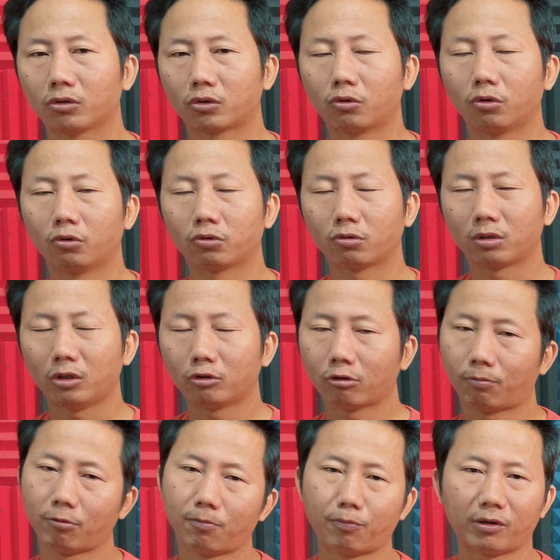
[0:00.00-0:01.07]
सौ दो सौ तीन सौ
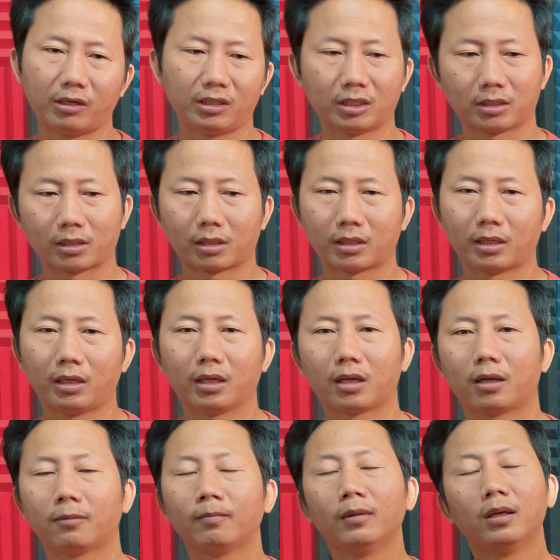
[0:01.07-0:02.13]
रुपये ऊपर नीचे चलता है
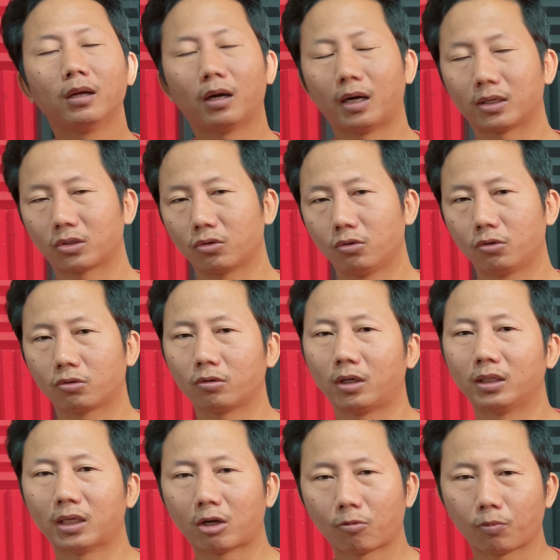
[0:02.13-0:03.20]
लेकिन आठ सौ नौ सौ
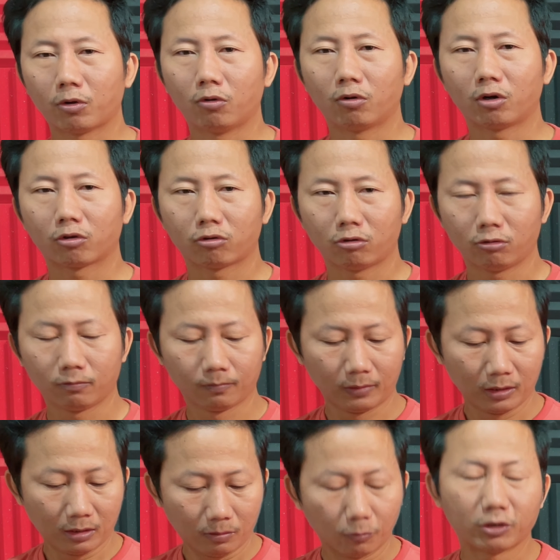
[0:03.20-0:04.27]
हज़ार रुपये होगा तो
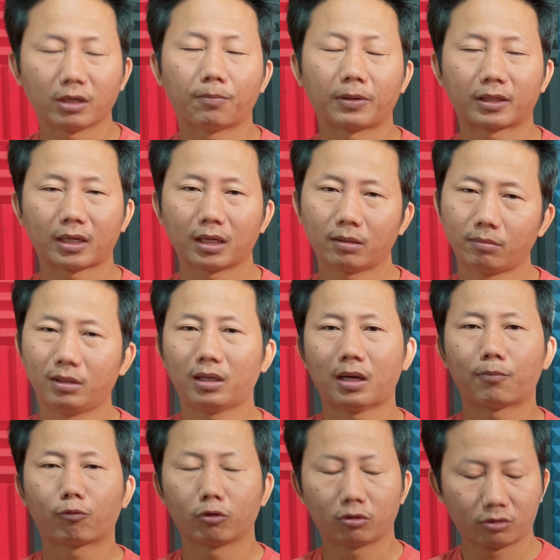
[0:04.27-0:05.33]
मुझे बताना मैं
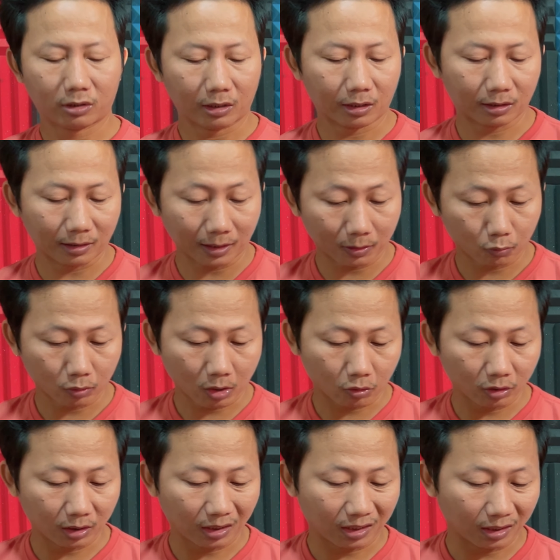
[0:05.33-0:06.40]
आपको सिलर दिला दूंगा
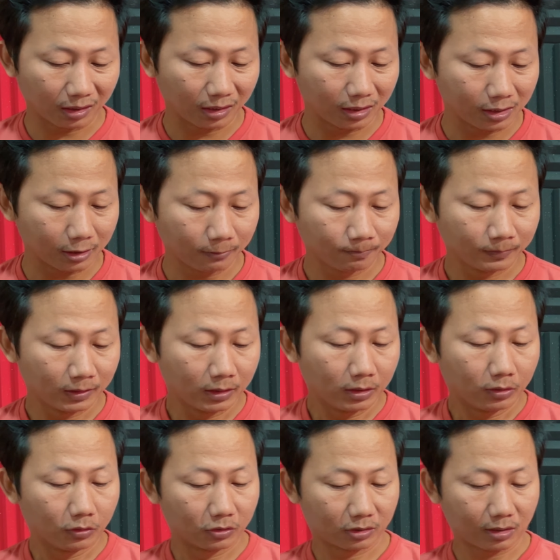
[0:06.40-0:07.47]
कोई दिक्कत नहीं है
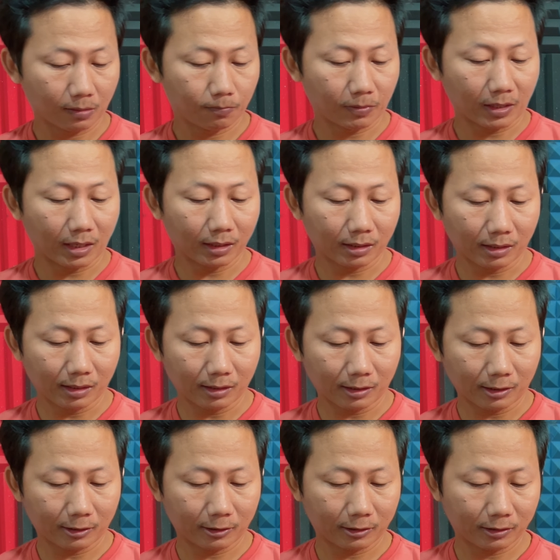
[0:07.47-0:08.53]
उसके बाद है
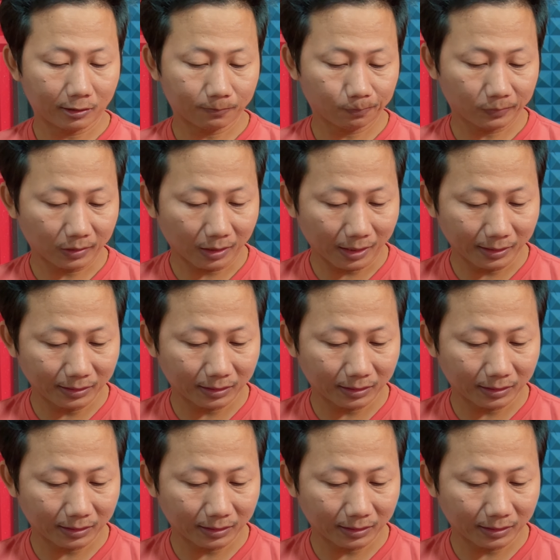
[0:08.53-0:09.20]
आई